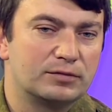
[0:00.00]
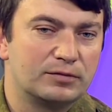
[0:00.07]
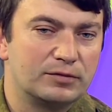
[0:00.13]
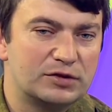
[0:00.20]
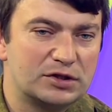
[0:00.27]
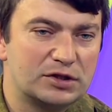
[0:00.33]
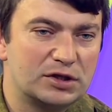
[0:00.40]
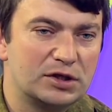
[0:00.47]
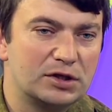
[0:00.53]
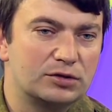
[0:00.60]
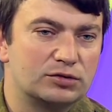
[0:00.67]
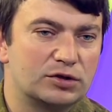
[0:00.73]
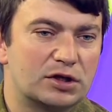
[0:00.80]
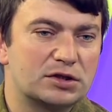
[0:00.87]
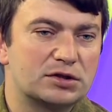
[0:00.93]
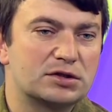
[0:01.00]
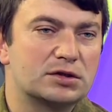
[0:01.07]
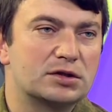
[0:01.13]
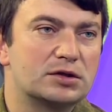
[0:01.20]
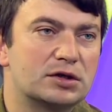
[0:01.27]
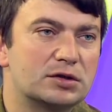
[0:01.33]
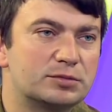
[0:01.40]
везде у нас
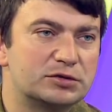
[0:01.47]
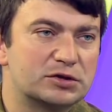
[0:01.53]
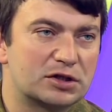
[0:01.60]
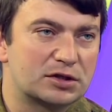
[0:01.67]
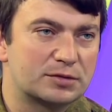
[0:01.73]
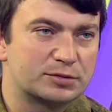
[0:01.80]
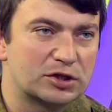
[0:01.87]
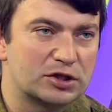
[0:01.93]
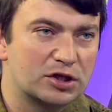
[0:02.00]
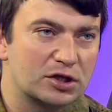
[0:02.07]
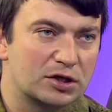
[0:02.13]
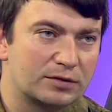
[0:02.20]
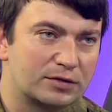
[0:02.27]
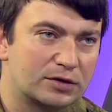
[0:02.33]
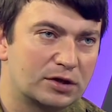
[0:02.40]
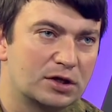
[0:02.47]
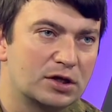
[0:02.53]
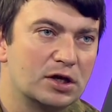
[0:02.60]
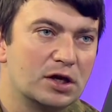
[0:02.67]
э, распланированы